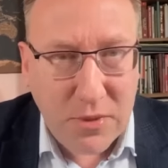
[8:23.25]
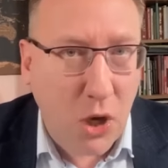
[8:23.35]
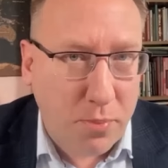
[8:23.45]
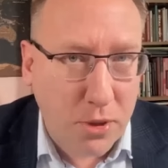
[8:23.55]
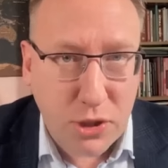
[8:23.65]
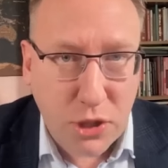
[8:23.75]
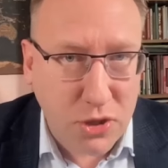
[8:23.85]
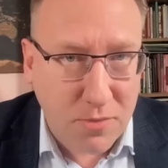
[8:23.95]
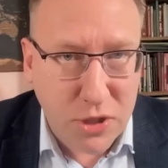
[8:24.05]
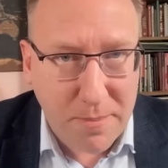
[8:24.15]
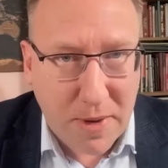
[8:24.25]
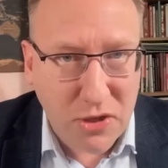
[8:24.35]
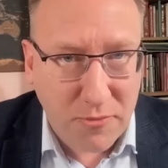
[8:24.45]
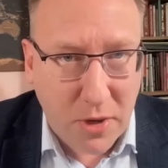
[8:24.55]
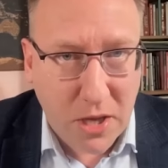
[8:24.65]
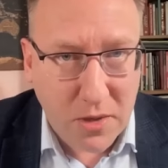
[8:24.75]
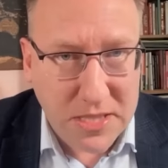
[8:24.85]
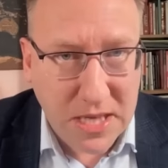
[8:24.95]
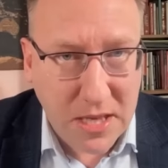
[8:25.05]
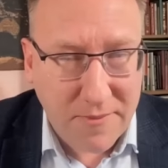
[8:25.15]
geopolityczną przepaść w mojej
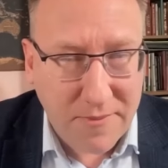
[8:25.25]
ocenie.